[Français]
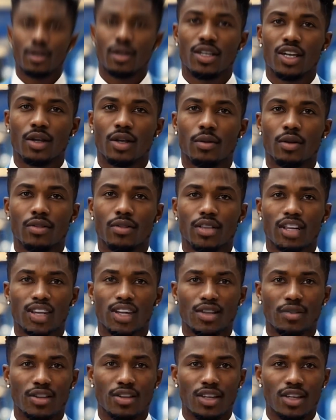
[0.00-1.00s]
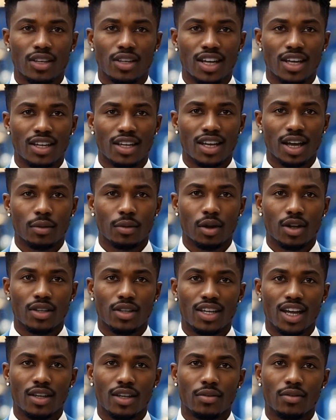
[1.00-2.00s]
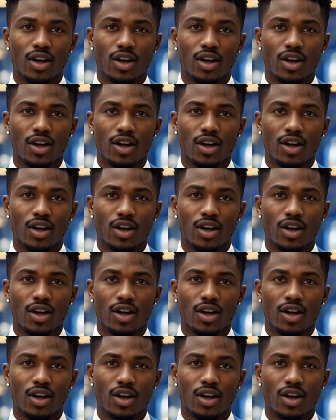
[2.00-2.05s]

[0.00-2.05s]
batteries peuvent être façonnées dans n'importe quelle